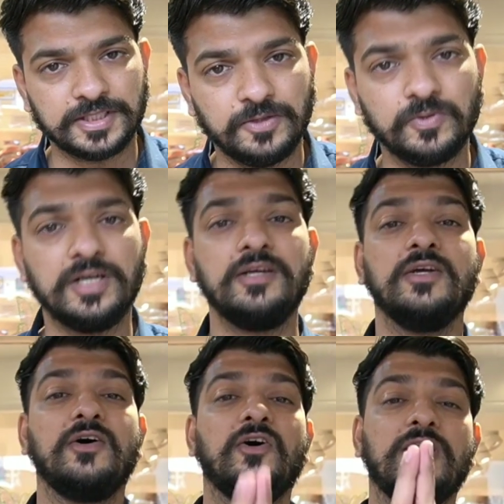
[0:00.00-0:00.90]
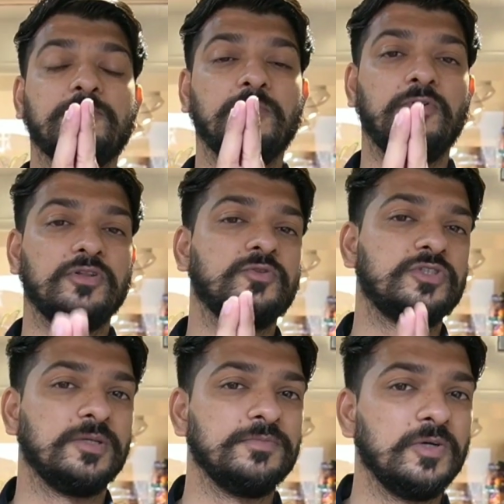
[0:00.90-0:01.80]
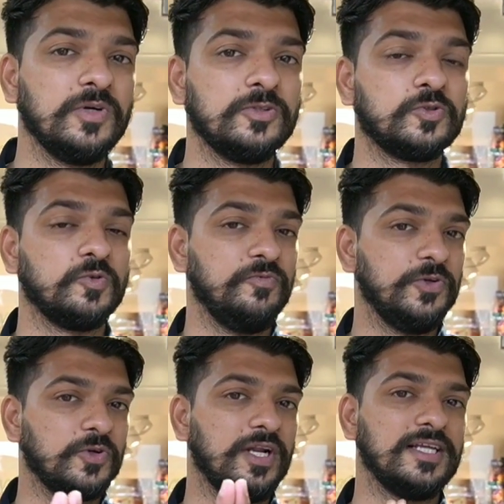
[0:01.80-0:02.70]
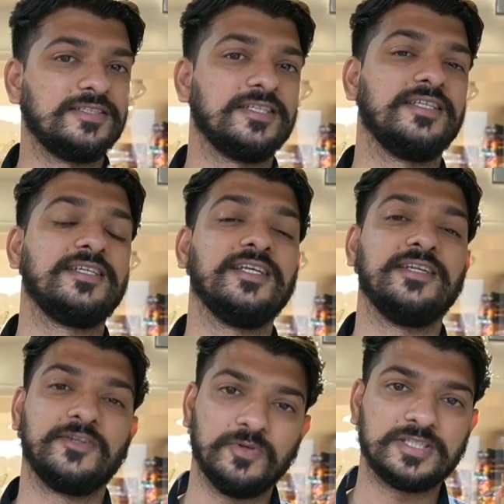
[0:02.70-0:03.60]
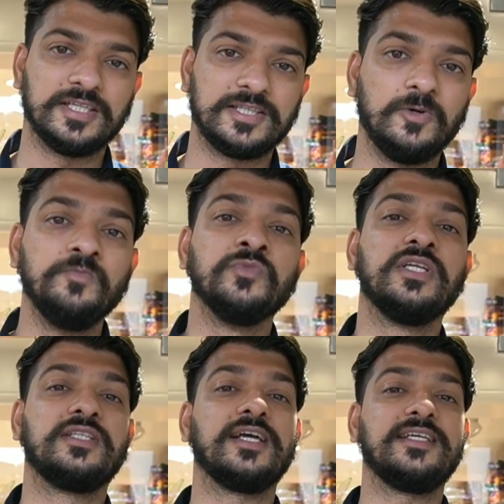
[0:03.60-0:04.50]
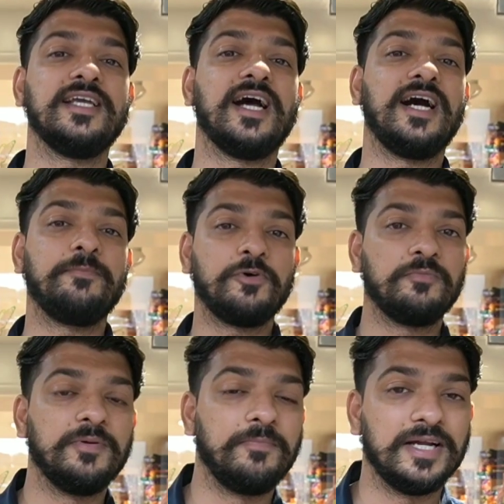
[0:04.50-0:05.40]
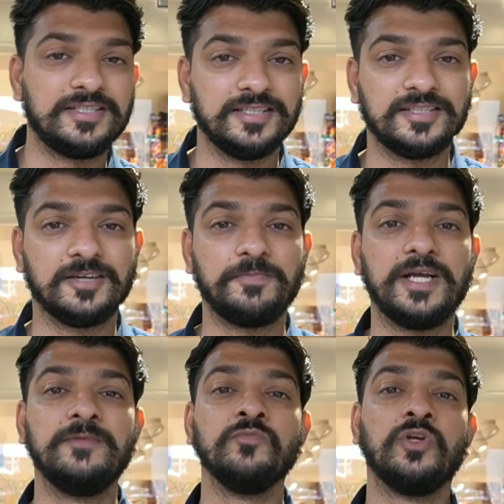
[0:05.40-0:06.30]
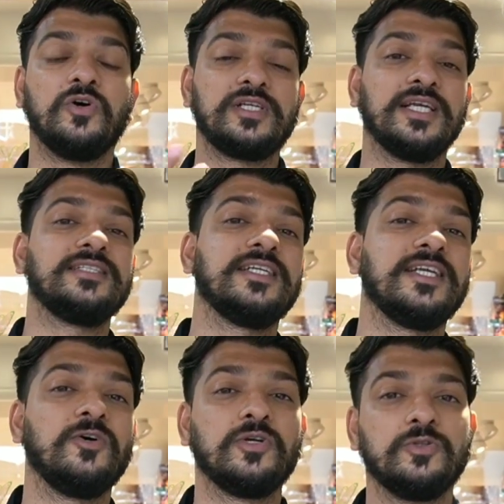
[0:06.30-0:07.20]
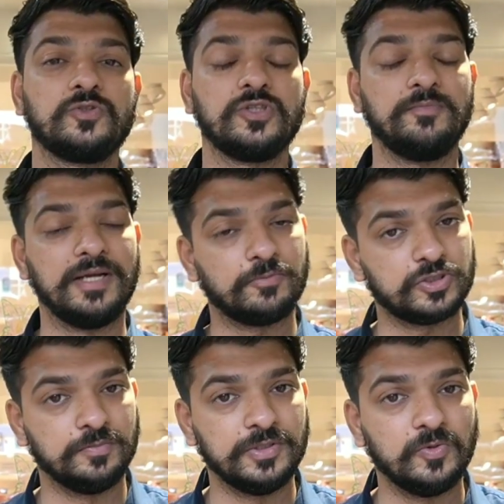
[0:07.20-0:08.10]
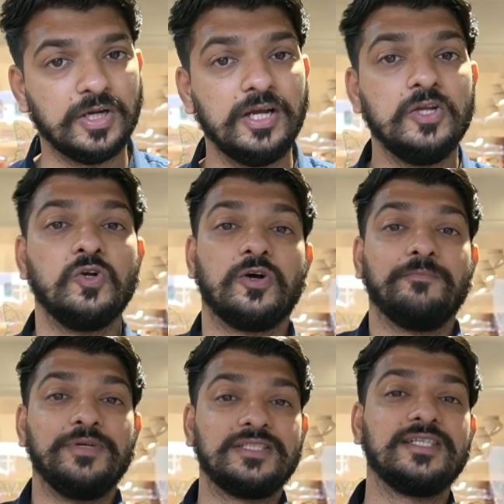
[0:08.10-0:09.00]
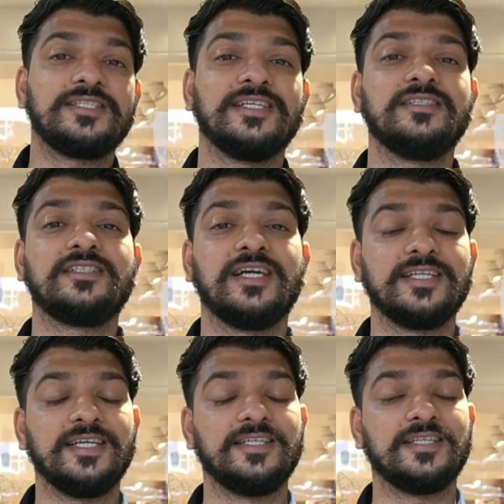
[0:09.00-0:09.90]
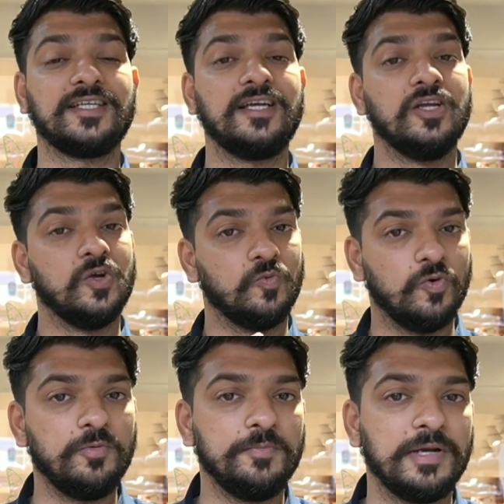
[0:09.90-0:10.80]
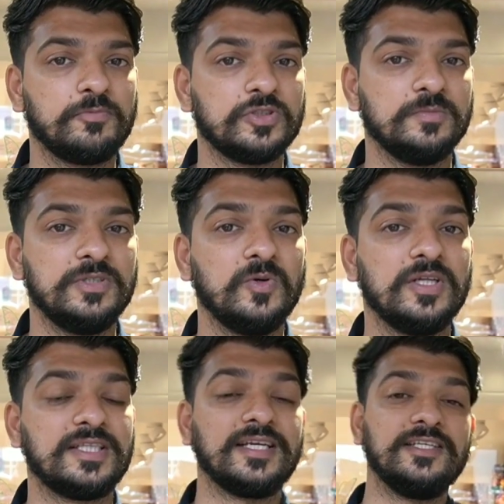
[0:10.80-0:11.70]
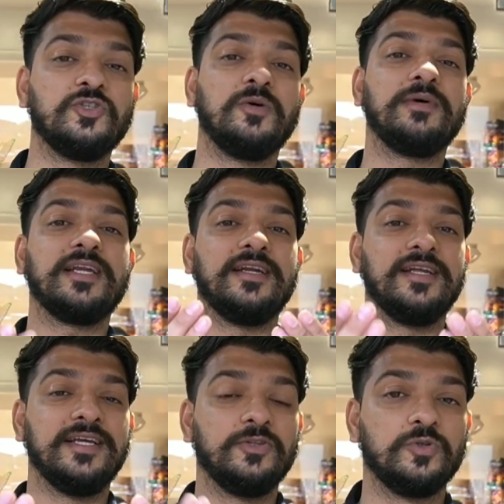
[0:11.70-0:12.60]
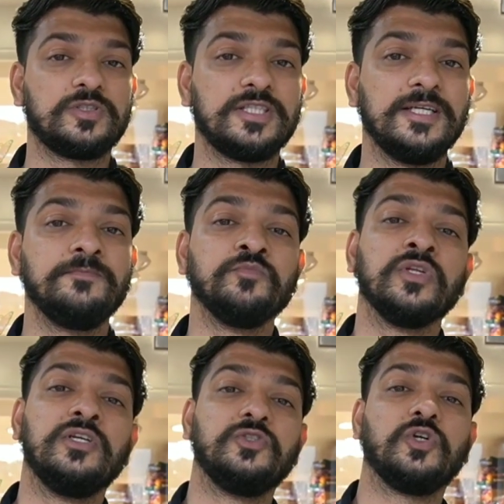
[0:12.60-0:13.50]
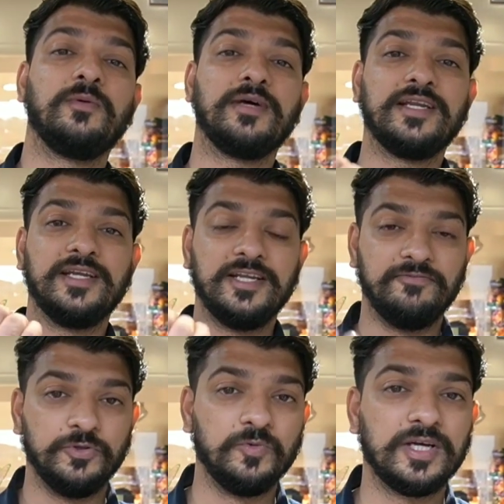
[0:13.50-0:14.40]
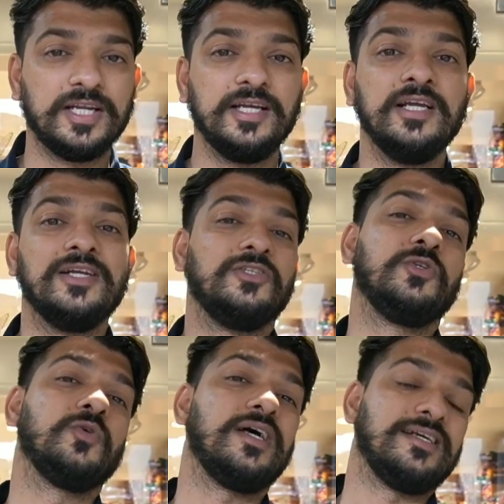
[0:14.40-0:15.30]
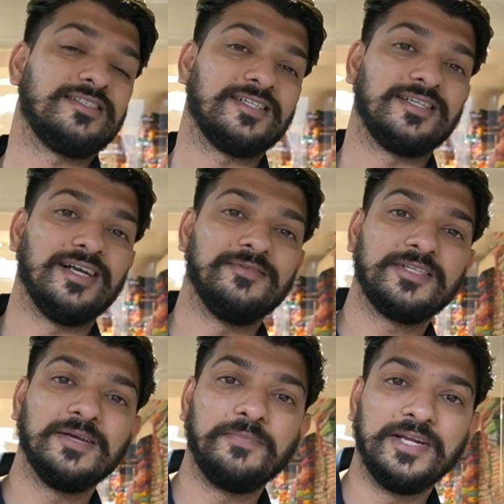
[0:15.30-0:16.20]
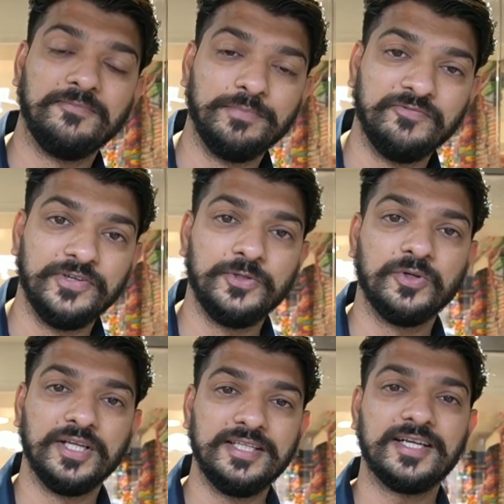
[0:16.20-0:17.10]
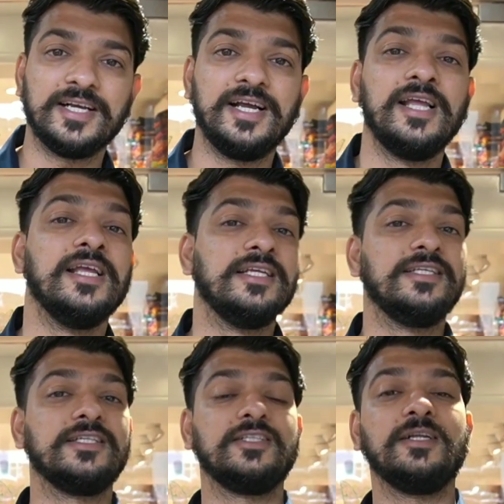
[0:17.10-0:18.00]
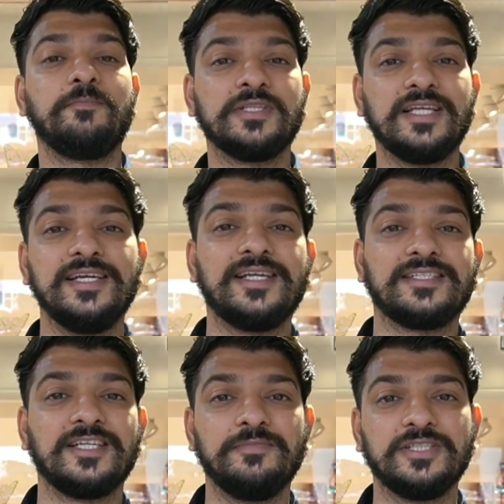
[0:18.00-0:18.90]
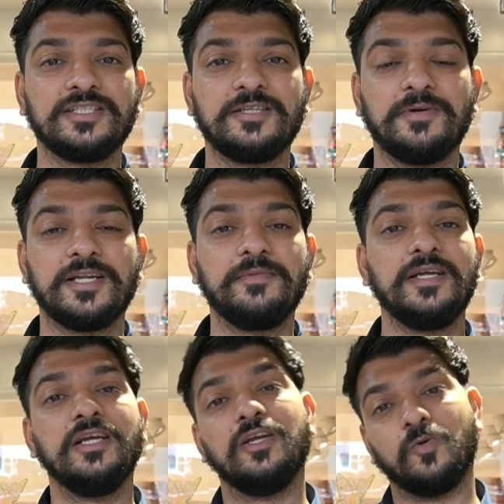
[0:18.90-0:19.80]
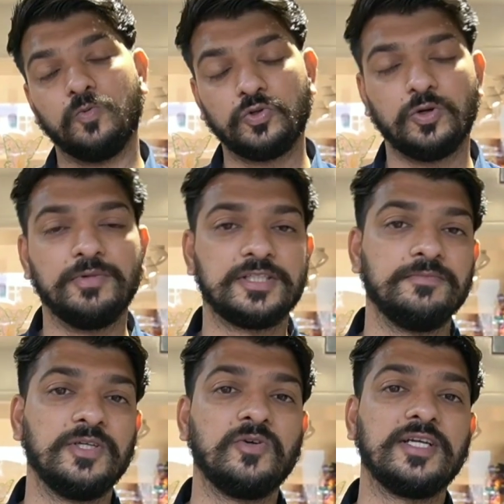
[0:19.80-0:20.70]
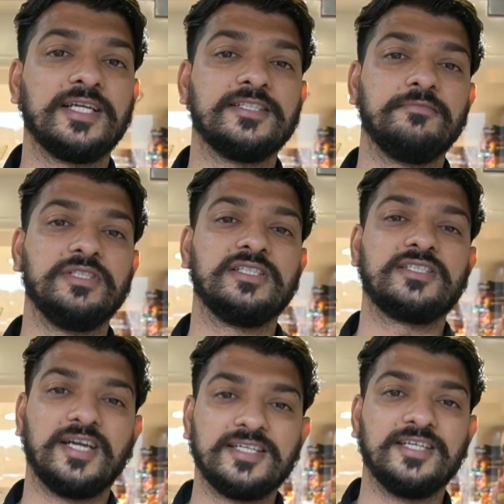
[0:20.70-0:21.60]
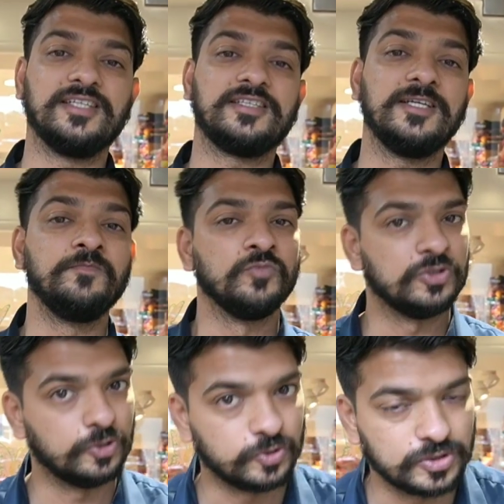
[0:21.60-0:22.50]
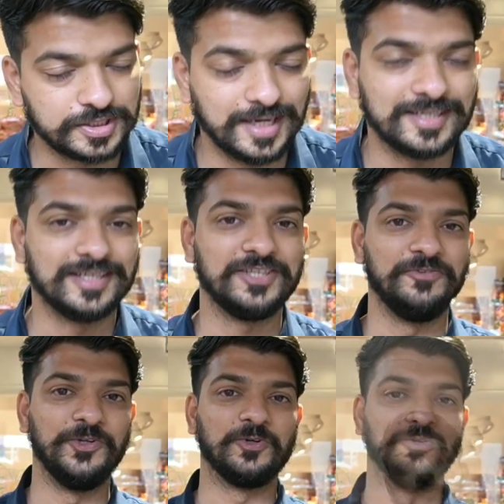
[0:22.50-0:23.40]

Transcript: बताऊँगा और आपको बहुत कुछ समझाऊंगा दोस्तों वीडियो को लास्ट तक देखिए रिक्वेस्ट करता हूँ ताकि आप और मैं बातचीत कर पाए और कैसे क्या होगा दोस्तों मैं आपको समझाऊँगा और बिज़नेस कैसे स्टार्ट किया जाता है वो भी मैं आपको समझाऊँगा ताकि जो हमारे नए दोस्त हैं जो हमारे नए व्यूअर है जिन्होंने आज तक के पहले वीडियो नहीं देखा है या जिन्हें पता नहीं टेक्सटाइल बिजनेस के बारे में उनको मैं समझाऊंगा कैसे बिजनेस स्टार्ट किया जाता है दोस्तों स्टार्ट करते वीडियो